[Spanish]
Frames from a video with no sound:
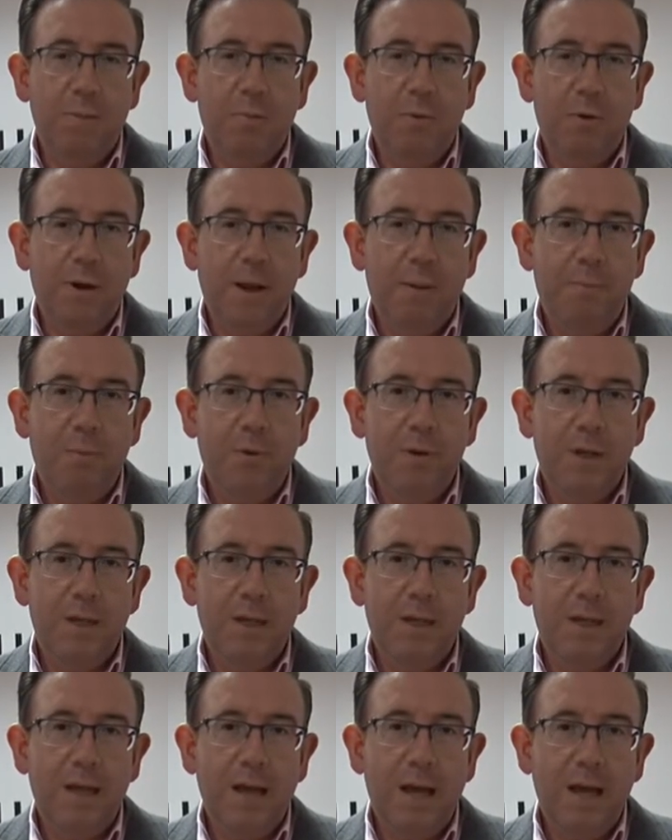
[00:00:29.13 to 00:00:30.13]
por las
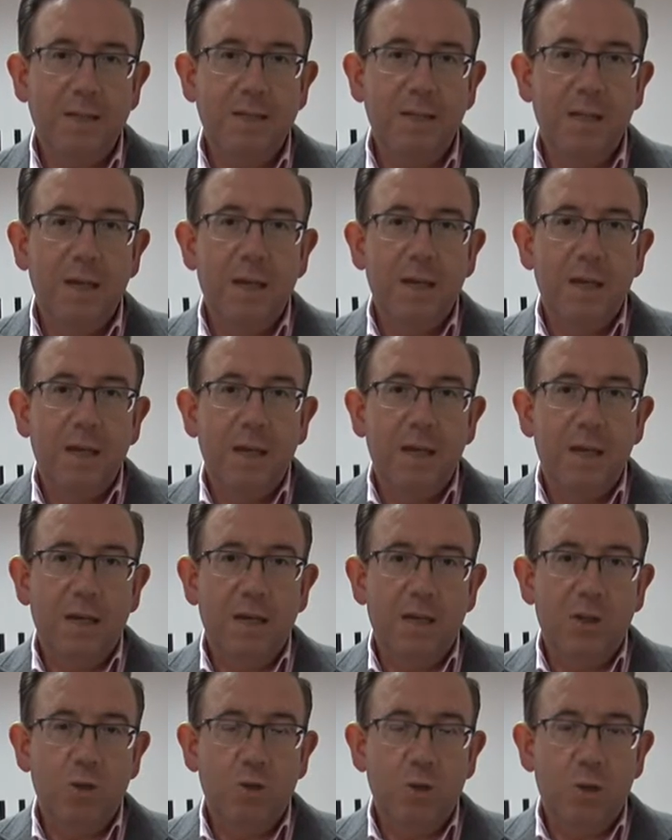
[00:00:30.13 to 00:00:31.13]
políticas
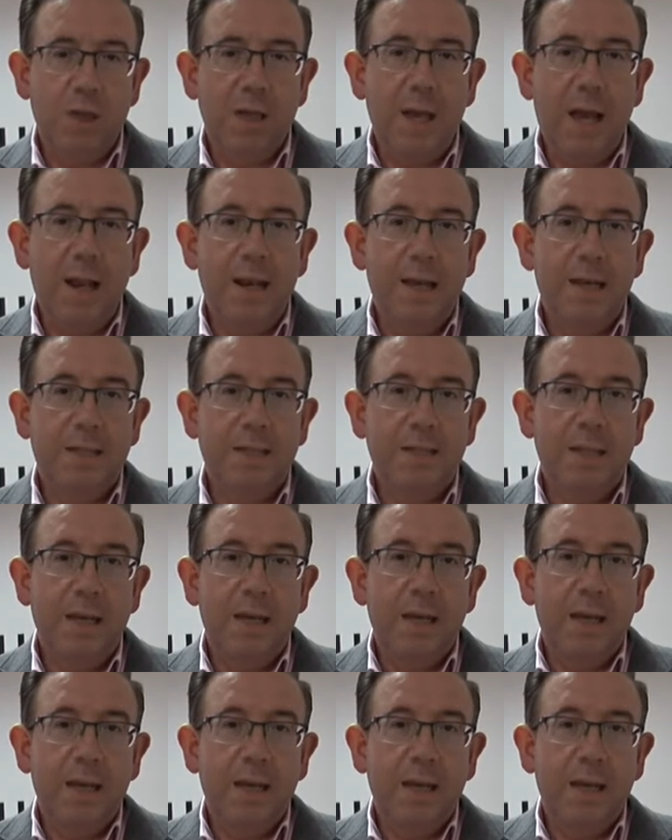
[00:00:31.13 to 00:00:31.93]
eh, sociales,